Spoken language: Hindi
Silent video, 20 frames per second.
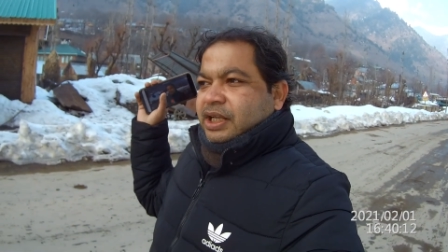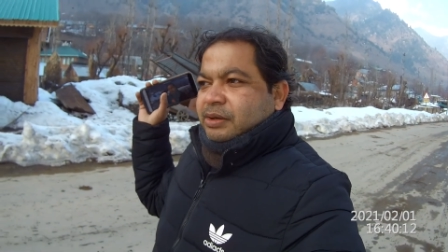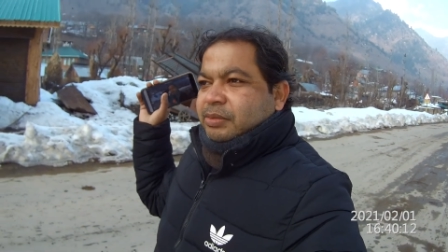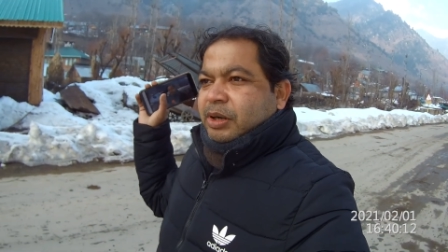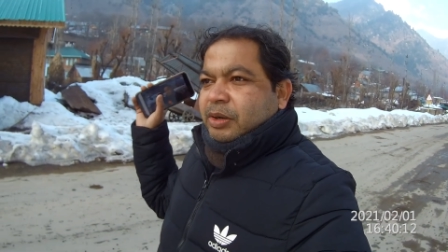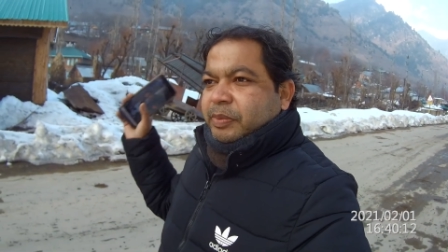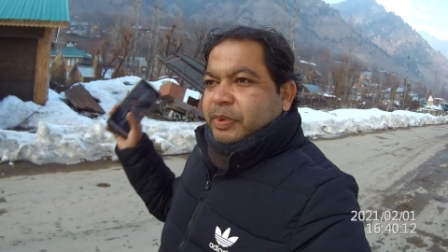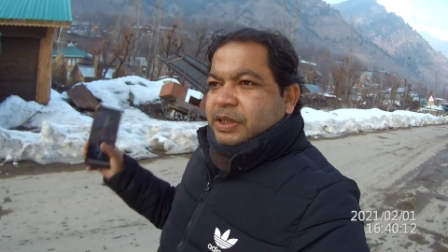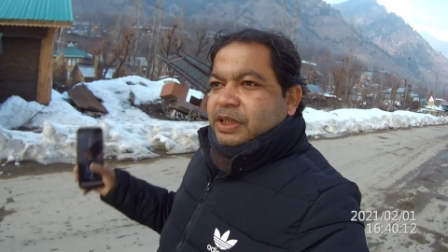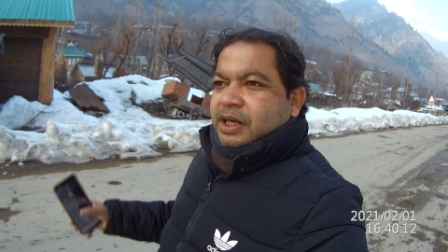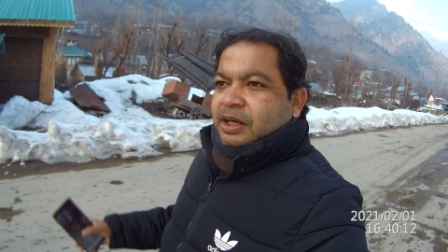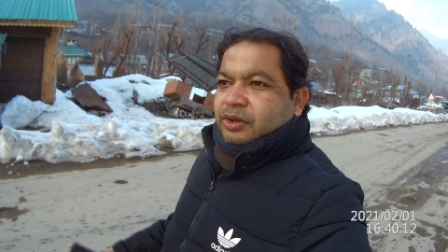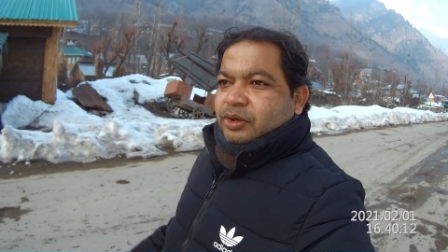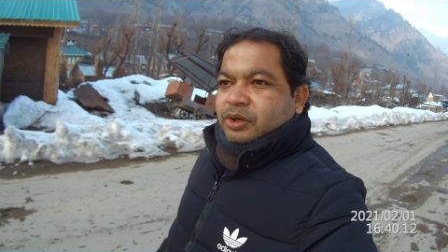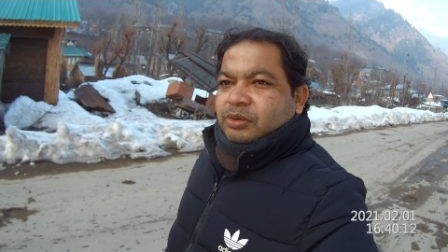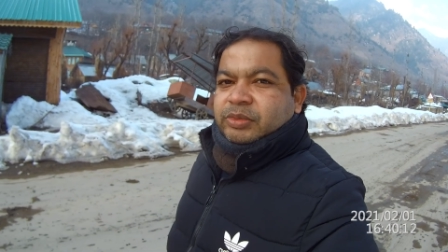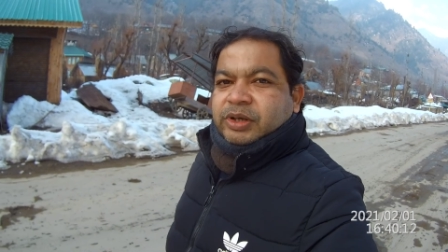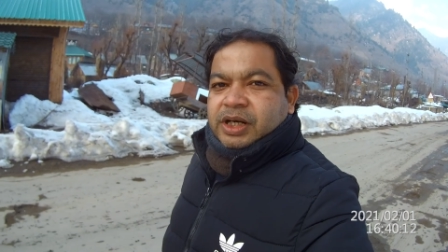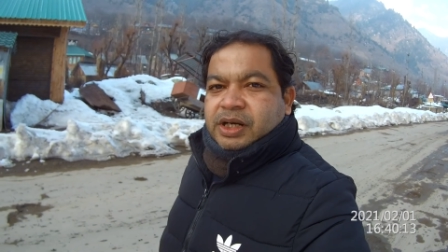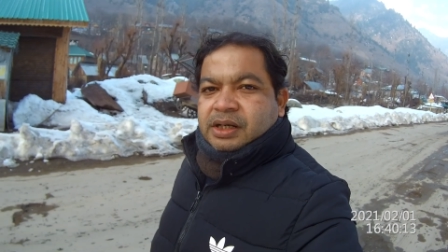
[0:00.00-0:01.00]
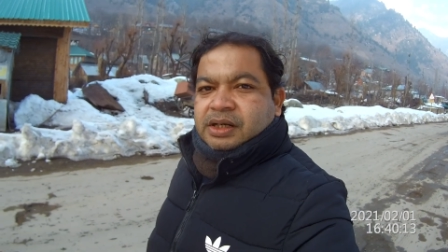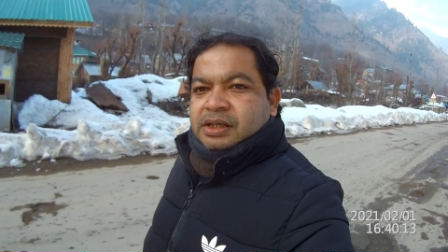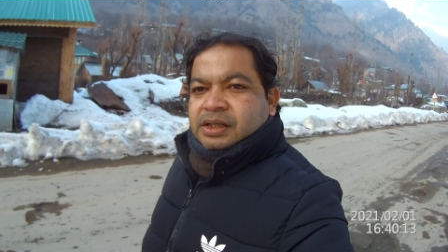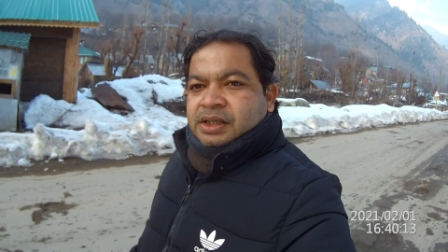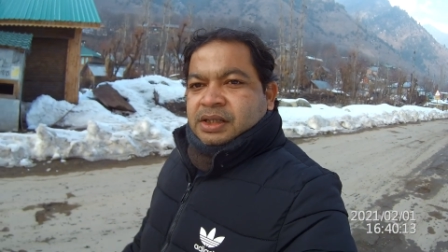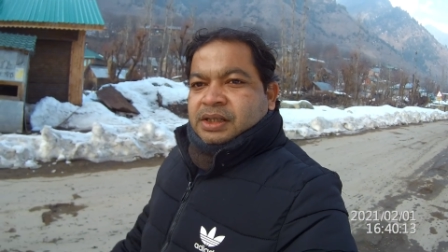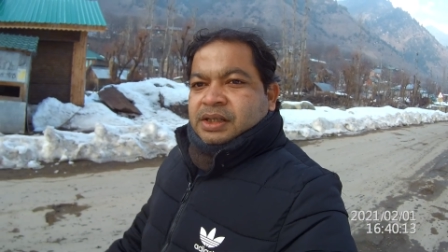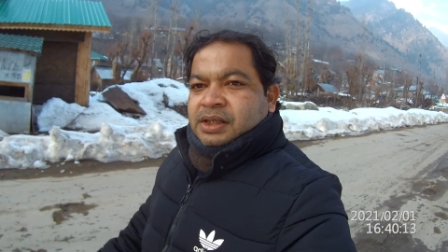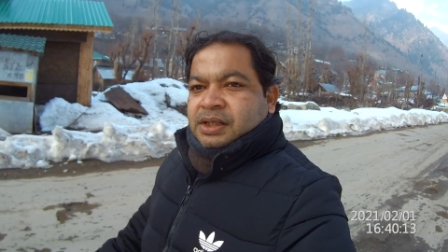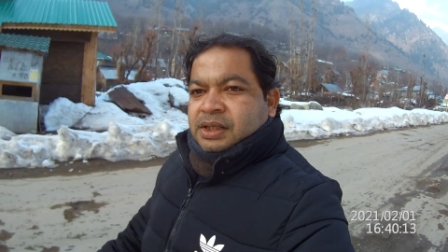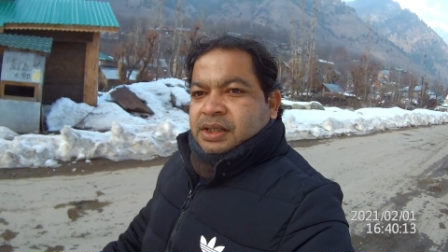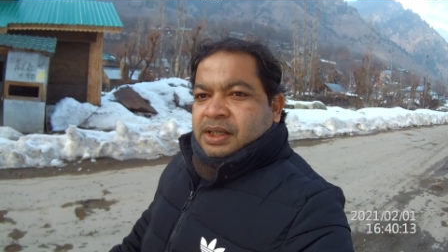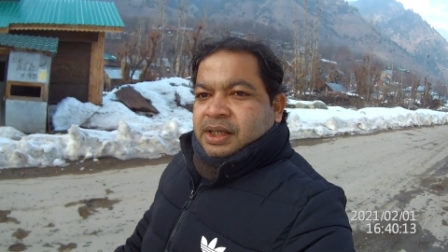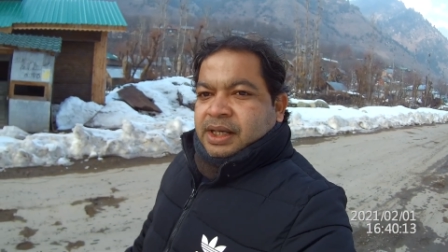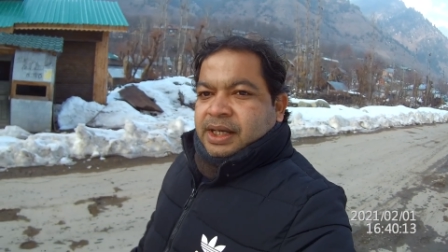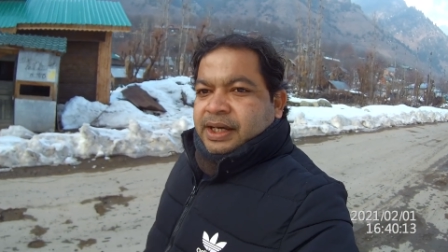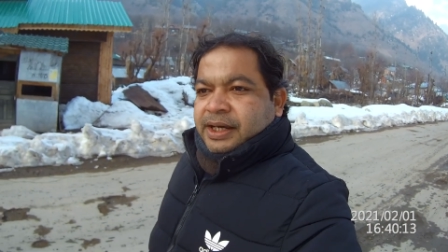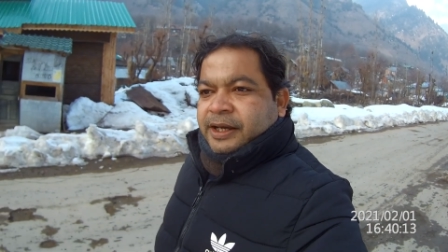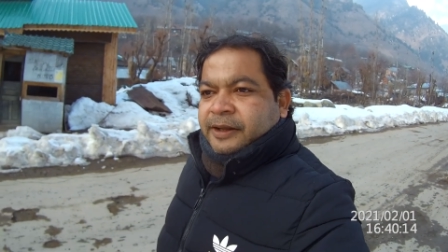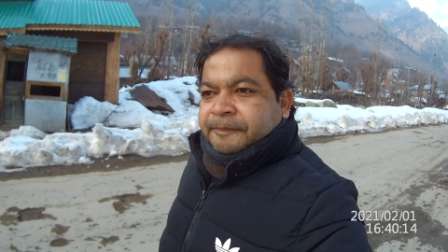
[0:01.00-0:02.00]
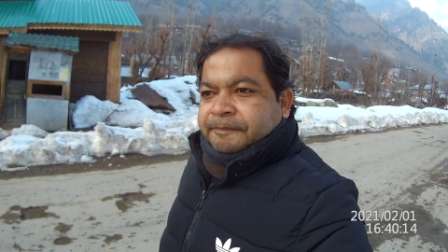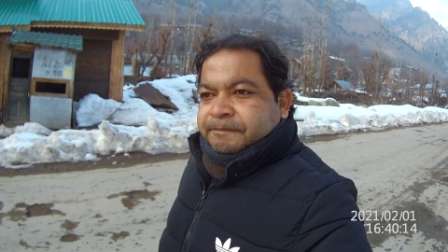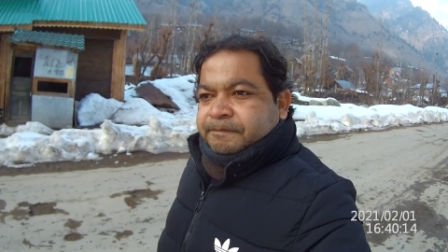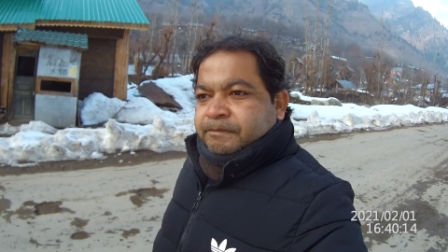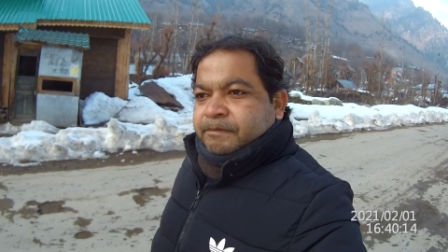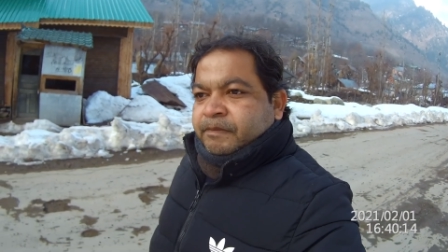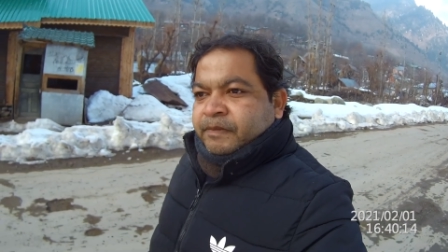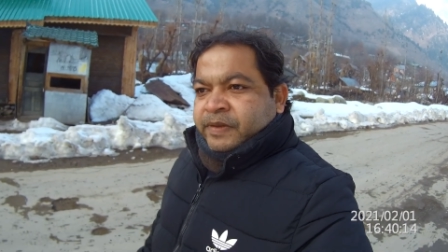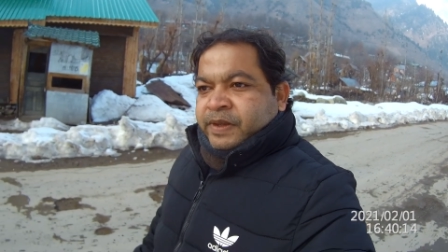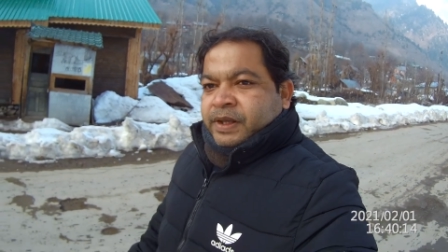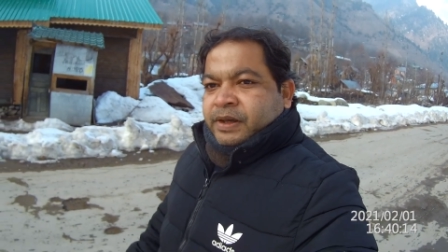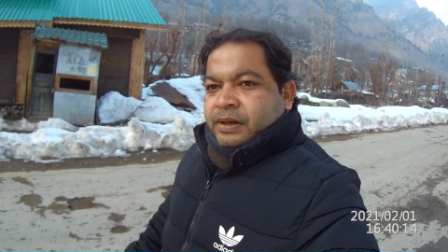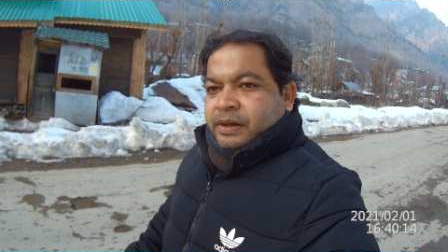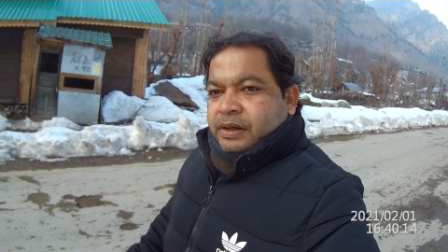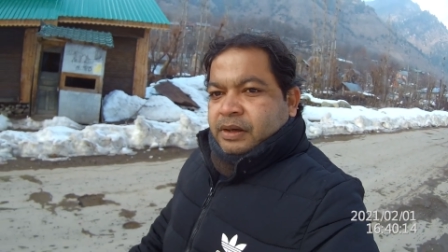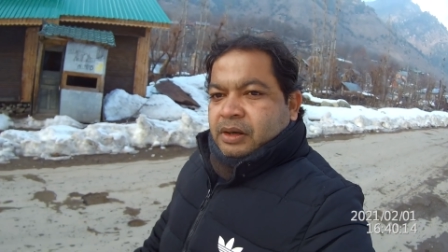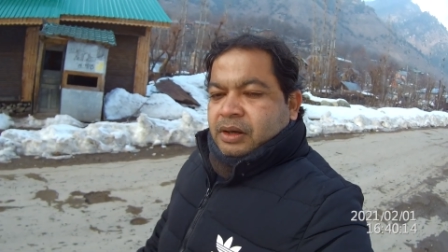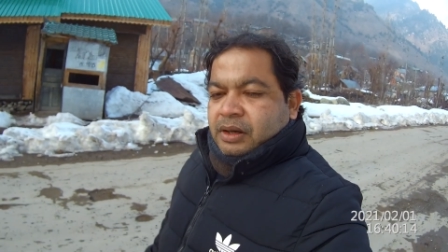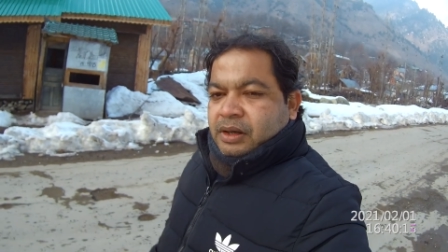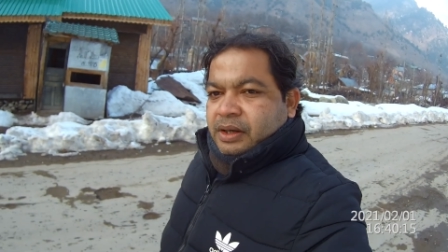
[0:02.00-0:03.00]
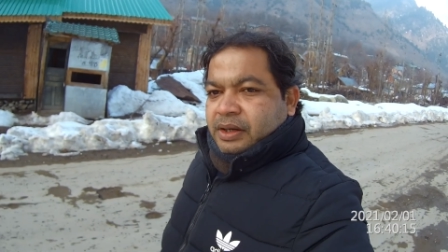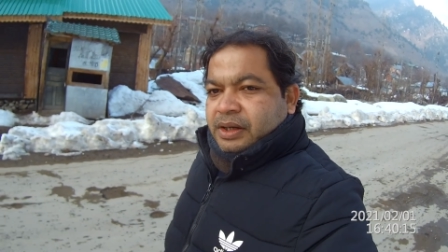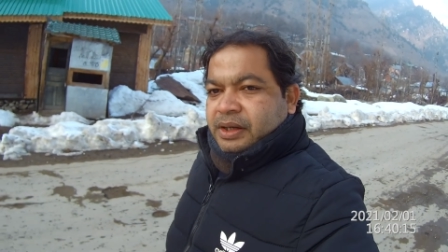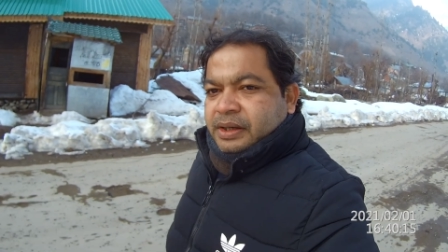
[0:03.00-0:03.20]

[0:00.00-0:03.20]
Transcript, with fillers: लगभग पंद्रह किलोमीटर है और